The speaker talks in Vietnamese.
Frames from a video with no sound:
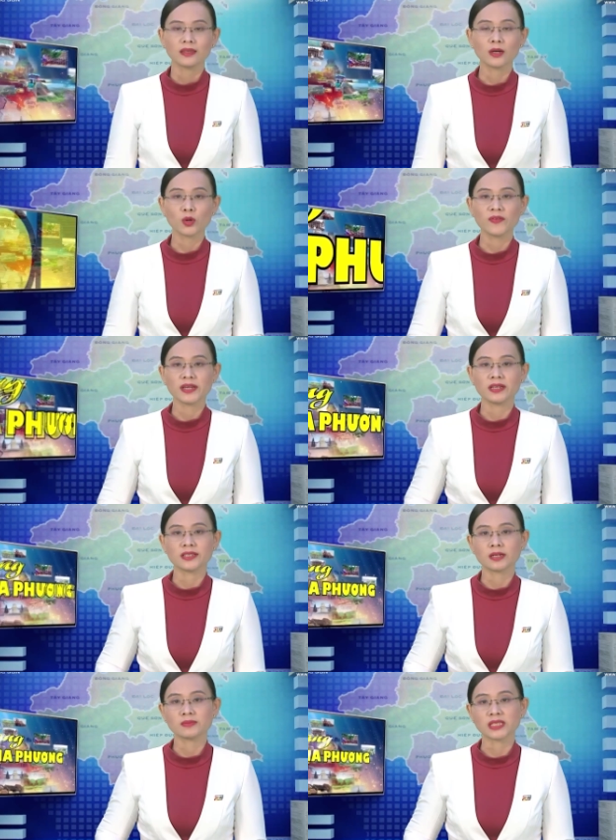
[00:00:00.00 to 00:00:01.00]
quý vị,
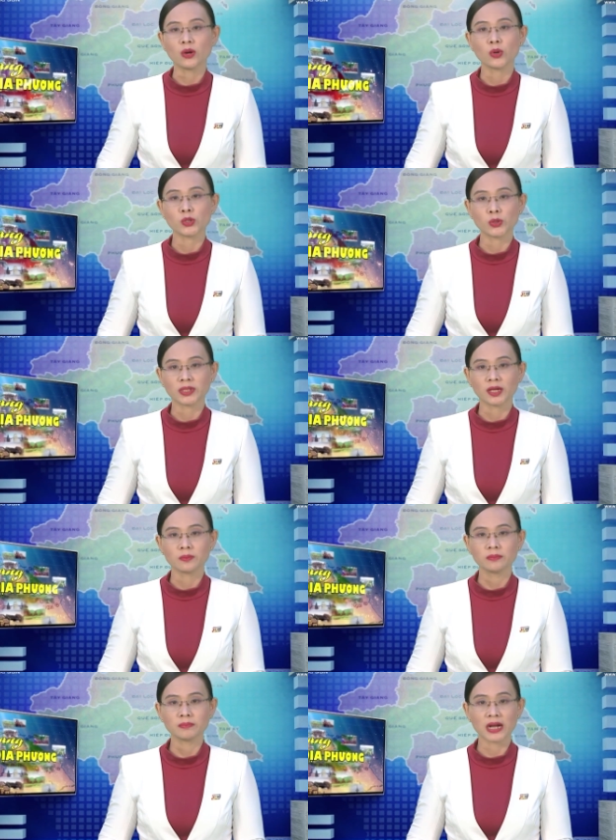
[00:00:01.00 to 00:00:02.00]
trong xã hội truyền thống,
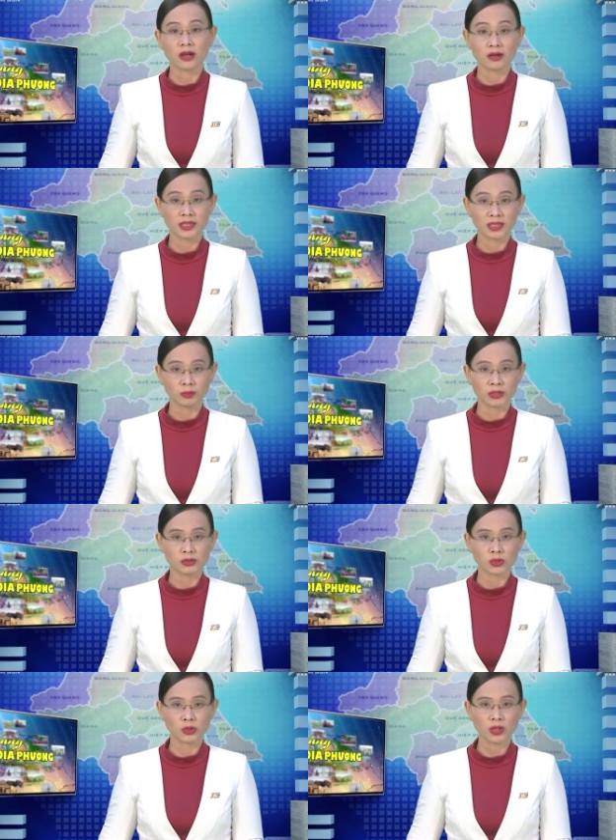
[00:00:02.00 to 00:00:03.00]
bà con dân tộc thiểu
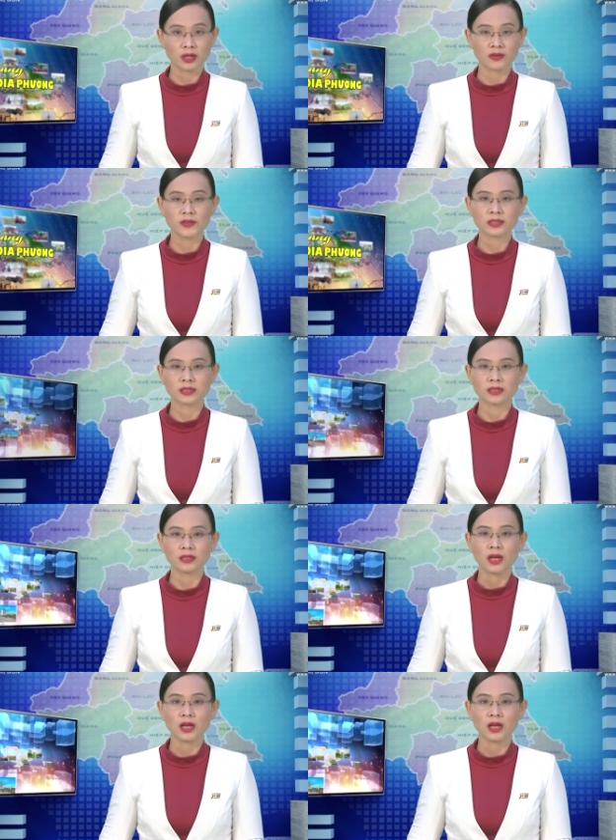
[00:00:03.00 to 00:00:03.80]
số ở Phước Sơn